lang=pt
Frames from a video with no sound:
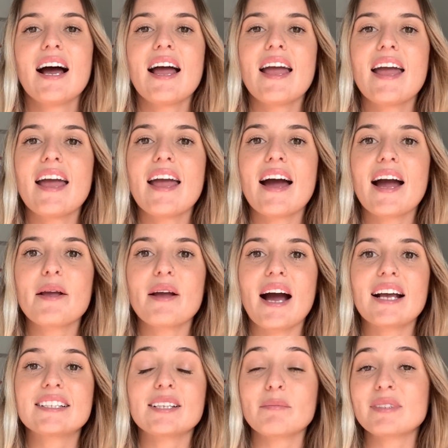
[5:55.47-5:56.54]
é,
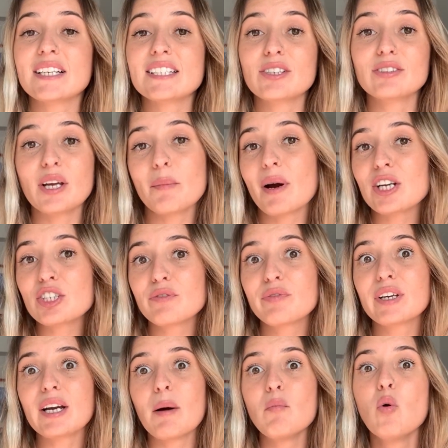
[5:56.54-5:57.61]
a, a, estabilização da imagem
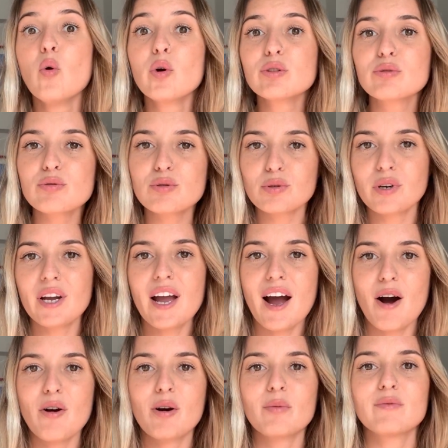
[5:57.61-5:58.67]
fica muito
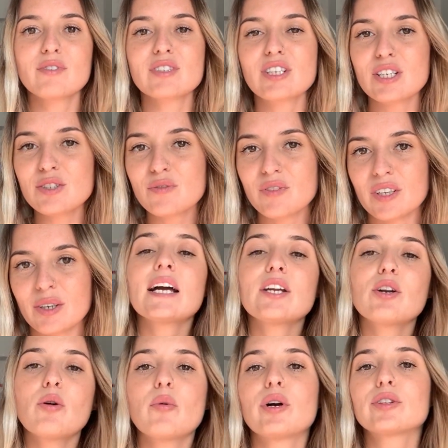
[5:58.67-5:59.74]
surreal, como vocês viram. Na
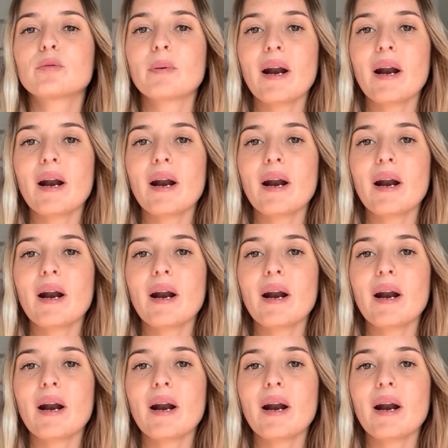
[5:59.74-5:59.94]
Hero 8